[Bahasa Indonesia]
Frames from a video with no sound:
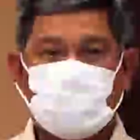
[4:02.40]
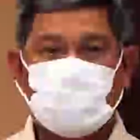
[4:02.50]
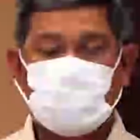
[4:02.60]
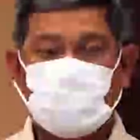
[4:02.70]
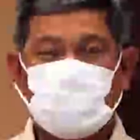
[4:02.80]

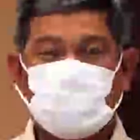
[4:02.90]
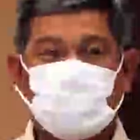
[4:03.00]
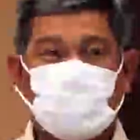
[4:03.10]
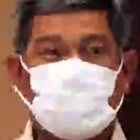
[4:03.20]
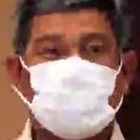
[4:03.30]

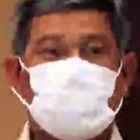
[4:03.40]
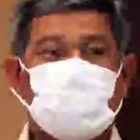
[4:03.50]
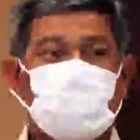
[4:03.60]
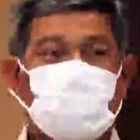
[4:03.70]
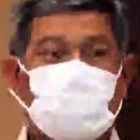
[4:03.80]
disiapkan
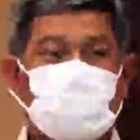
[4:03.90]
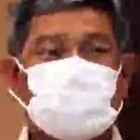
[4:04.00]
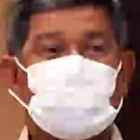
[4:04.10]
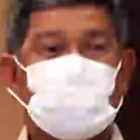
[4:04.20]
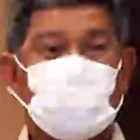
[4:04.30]
untuk
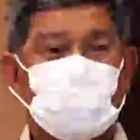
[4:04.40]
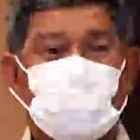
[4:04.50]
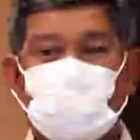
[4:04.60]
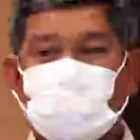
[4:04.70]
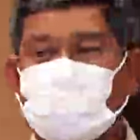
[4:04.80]

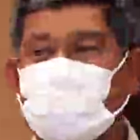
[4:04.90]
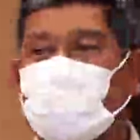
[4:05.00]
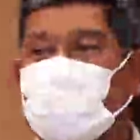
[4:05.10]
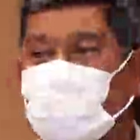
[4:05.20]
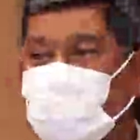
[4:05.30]
memahami
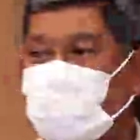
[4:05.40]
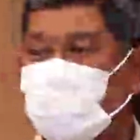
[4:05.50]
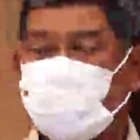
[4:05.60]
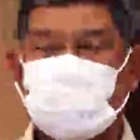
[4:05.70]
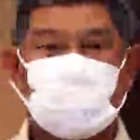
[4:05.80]
tentang
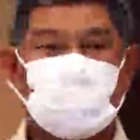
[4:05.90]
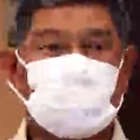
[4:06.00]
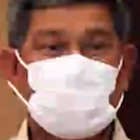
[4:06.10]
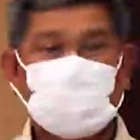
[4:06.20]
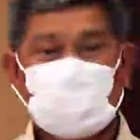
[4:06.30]

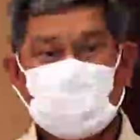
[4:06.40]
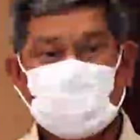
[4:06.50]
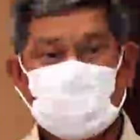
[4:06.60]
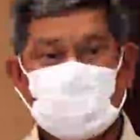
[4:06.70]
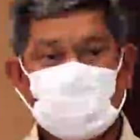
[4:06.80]

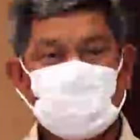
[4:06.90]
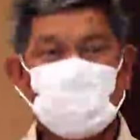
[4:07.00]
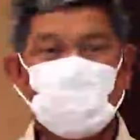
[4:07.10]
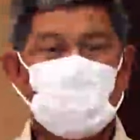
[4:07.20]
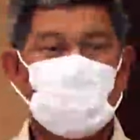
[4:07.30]
kewirausahaan
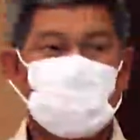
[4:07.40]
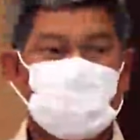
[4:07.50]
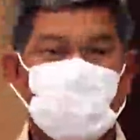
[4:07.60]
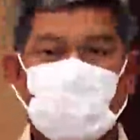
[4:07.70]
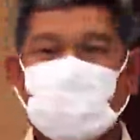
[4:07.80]

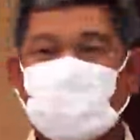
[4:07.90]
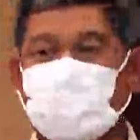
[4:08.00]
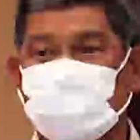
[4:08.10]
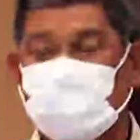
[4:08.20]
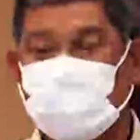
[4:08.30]
agar
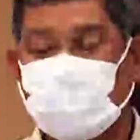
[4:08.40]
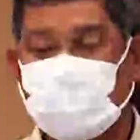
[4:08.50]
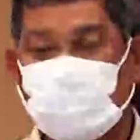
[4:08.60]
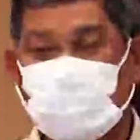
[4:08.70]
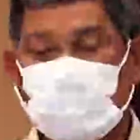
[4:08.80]
bisa
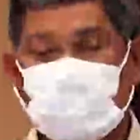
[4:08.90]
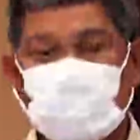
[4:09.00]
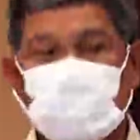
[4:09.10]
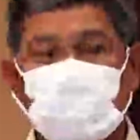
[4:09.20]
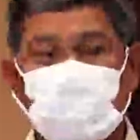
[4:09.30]

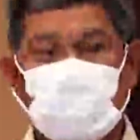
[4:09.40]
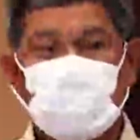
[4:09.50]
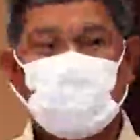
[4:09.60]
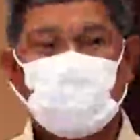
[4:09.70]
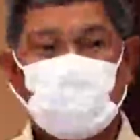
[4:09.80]
turun
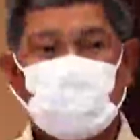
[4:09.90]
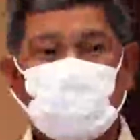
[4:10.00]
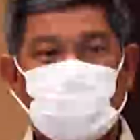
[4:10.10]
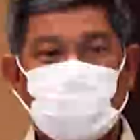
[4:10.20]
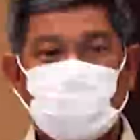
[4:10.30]

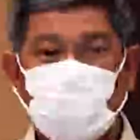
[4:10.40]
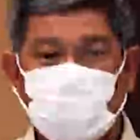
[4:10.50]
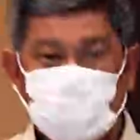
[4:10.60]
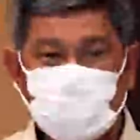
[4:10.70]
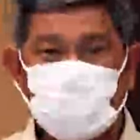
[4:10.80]
terjun ke
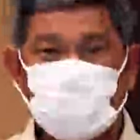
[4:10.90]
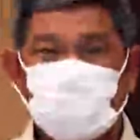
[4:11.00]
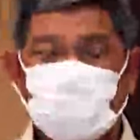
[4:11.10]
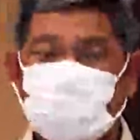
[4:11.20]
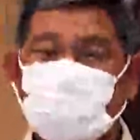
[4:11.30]
tengah
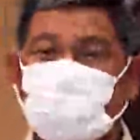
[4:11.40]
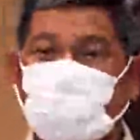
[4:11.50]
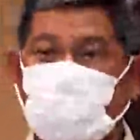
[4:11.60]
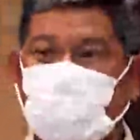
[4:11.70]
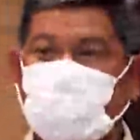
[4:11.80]
masyarakat,
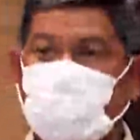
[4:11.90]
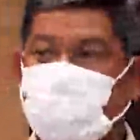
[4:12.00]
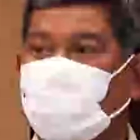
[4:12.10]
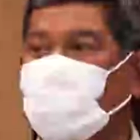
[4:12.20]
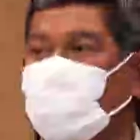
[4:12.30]
ikut
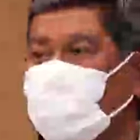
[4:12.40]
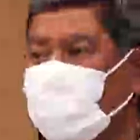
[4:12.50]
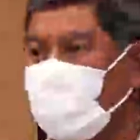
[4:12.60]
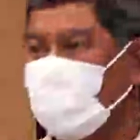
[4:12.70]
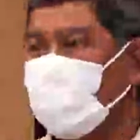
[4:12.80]
membantu
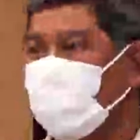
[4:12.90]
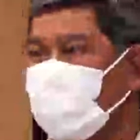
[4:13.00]
pemerintah,